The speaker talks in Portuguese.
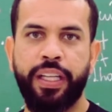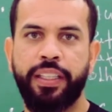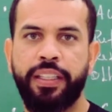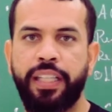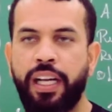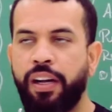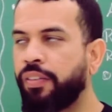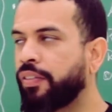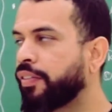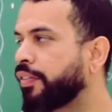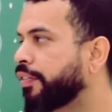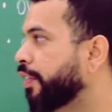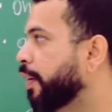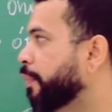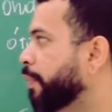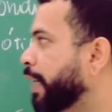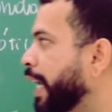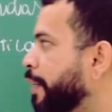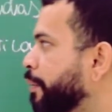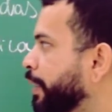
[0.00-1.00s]
Então,
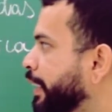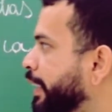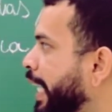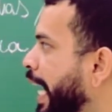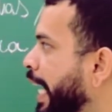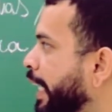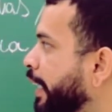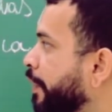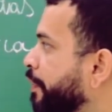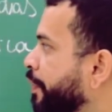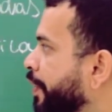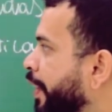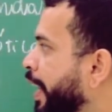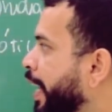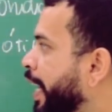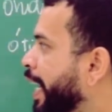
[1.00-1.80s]
vamos lá, moçada.